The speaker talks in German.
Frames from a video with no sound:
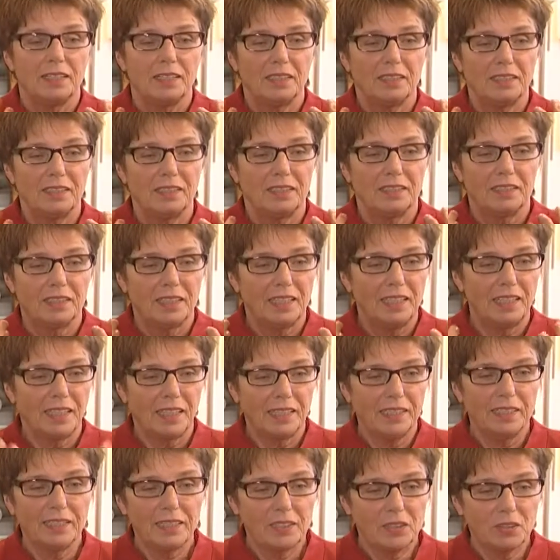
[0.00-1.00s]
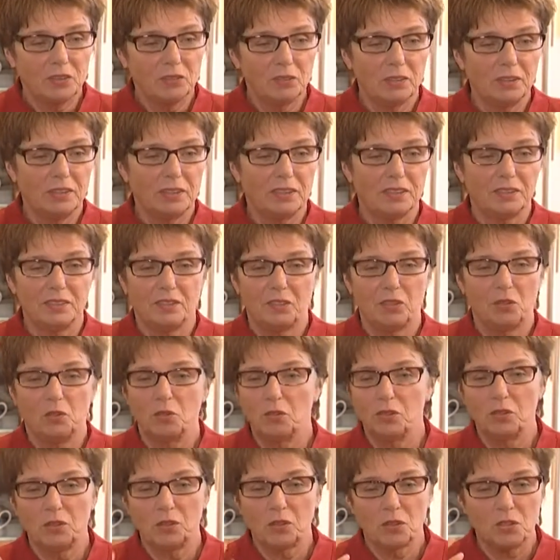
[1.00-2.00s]
äh, gelandet und äh,
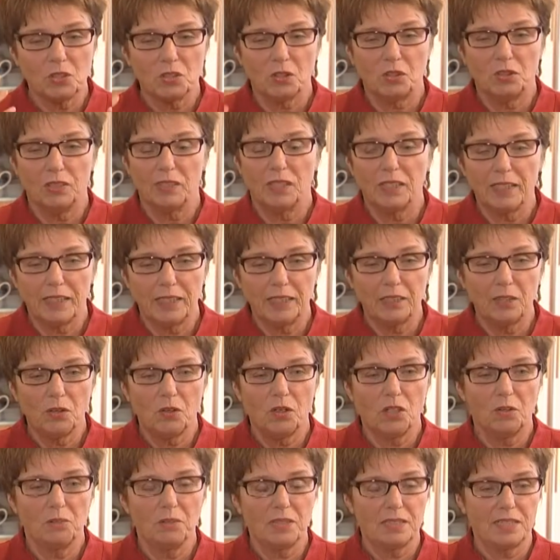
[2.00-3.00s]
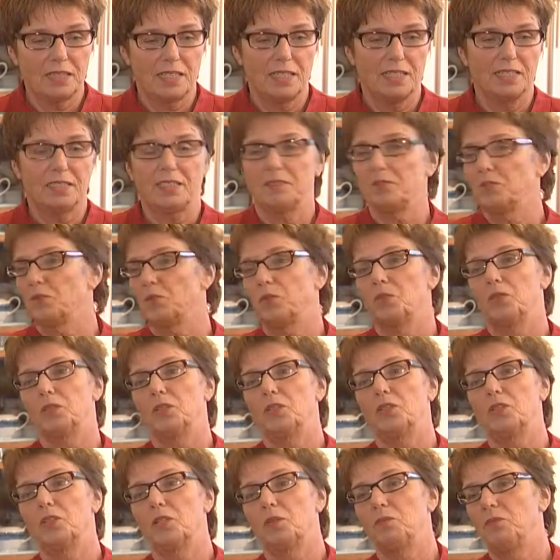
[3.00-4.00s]
ohne Kontrolle reingekommen. Das heißt, im
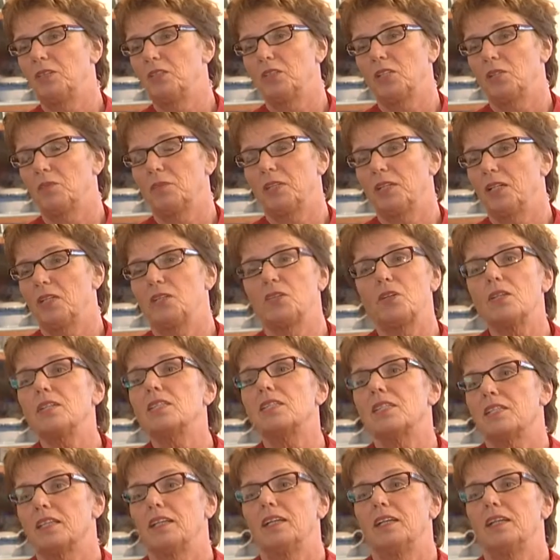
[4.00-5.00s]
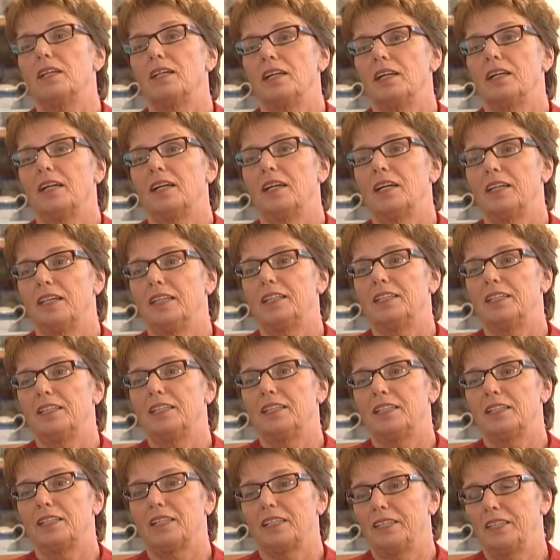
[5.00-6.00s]
Grunde genommen, wie sollen wir denn sonst
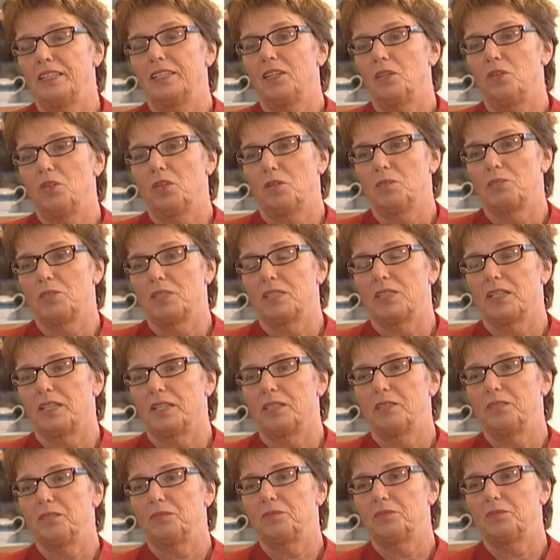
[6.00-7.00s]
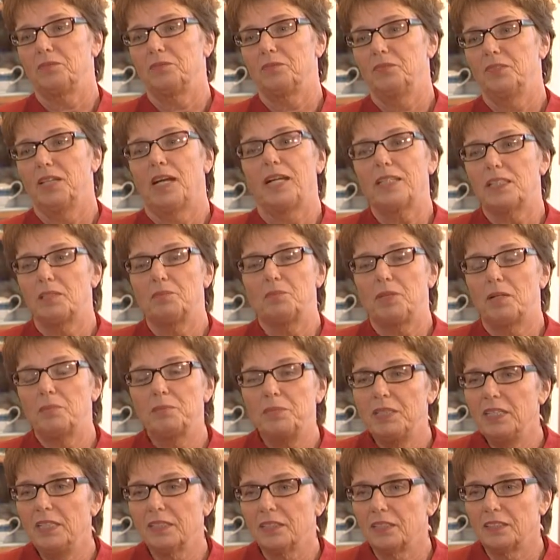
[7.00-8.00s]
eigentlich dahin gekommen sein? Wir hatten
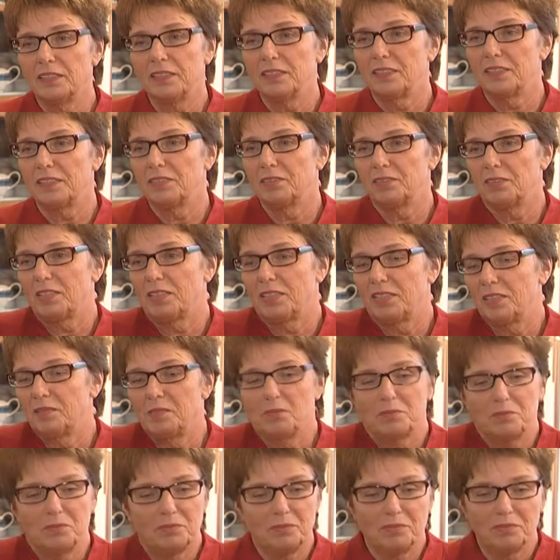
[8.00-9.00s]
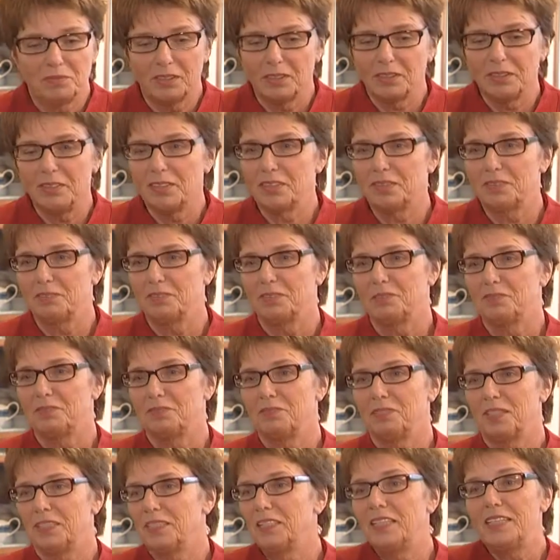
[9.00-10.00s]
Papiere, es war, ne, es
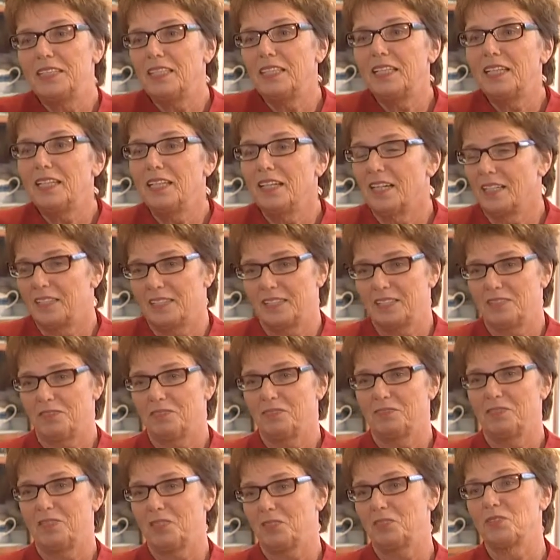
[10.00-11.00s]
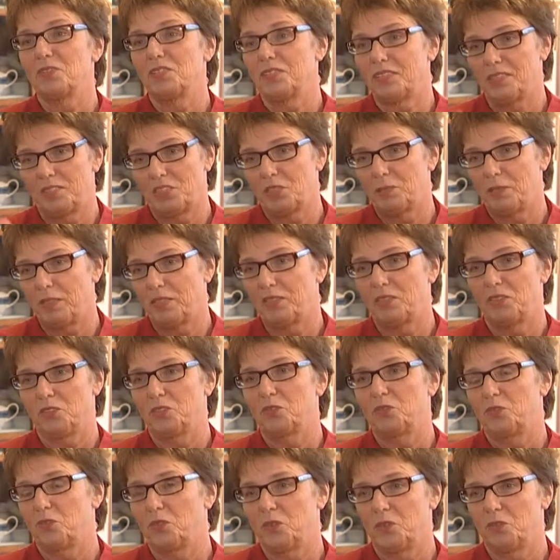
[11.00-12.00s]
war nichts Illegales, was uns dann später
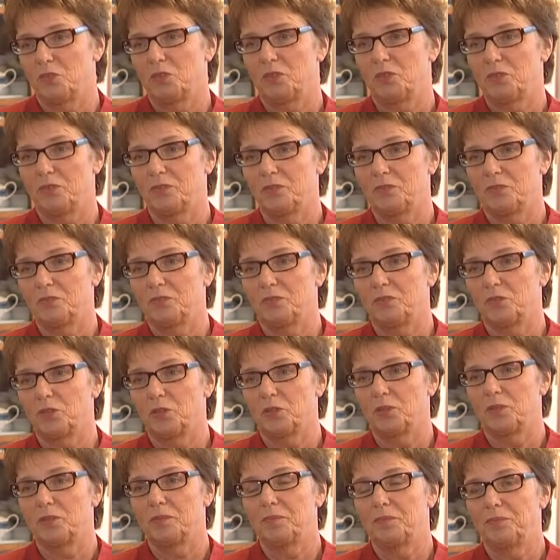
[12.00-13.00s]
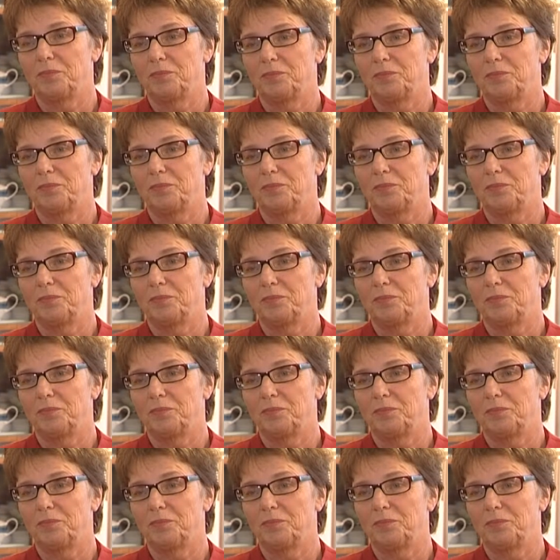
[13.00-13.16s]
so vorgeworfen wurde.